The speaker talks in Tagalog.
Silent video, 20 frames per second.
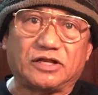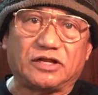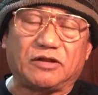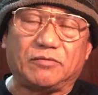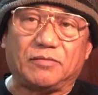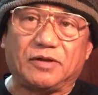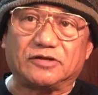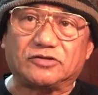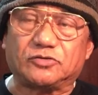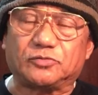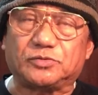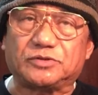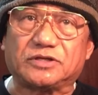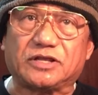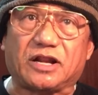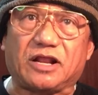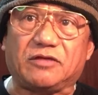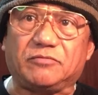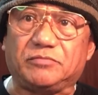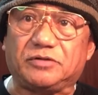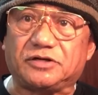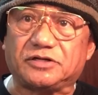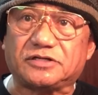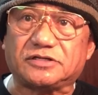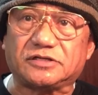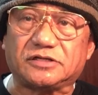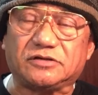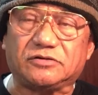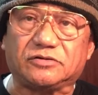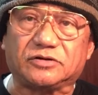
na mga subscribers.